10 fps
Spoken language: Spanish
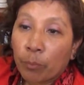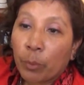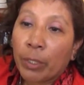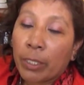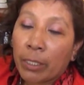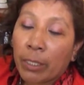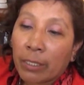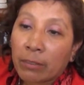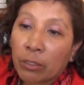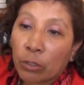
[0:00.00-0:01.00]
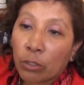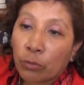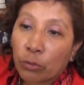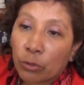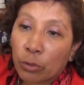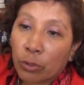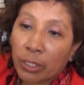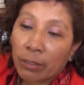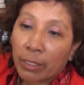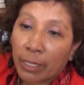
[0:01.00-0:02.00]
puede ir haciendo difusión
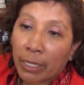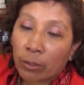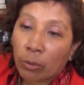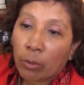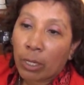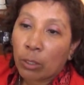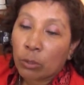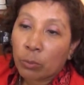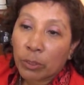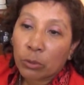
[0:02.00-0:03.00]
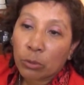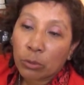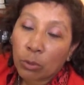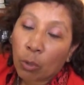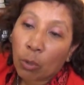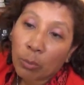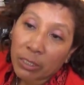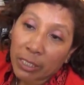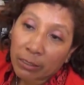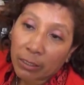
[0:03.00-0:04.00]
y entregando a los puestos o
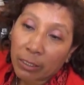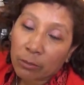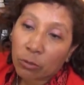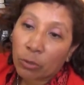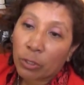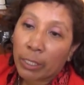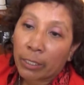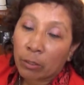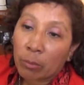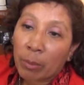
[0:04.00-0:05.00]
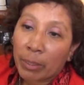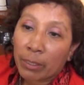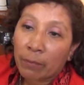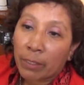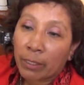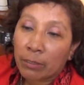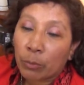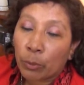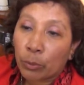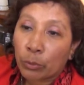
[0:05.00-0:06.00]
comerciantes que son los que normalmente venden este
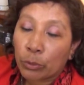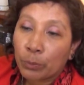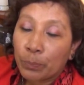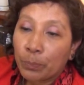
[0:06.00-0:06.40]
producto.